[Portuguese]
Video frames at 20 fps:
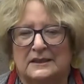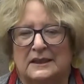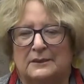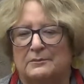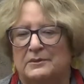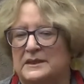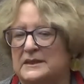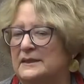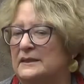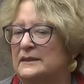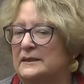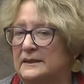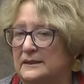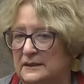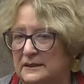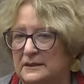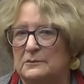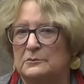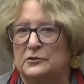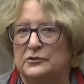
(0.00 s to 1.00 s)

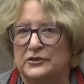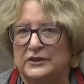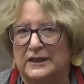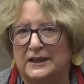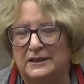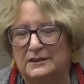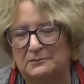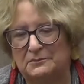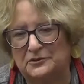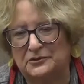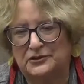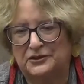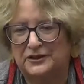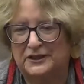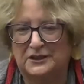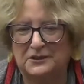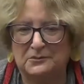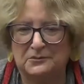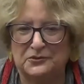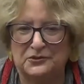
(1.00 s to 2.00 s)
apresentamos, né,
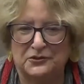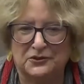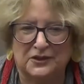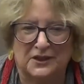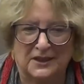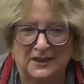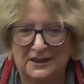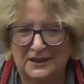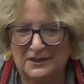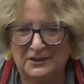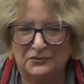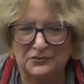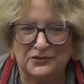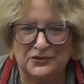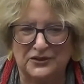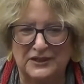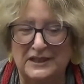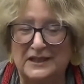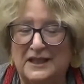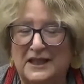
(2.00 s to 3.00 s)
mostramos
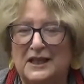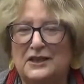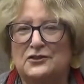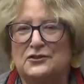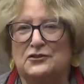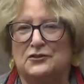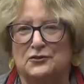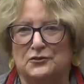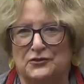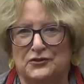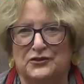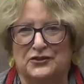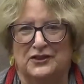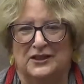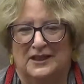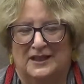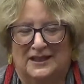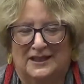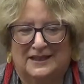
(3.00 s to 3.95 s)
os inícios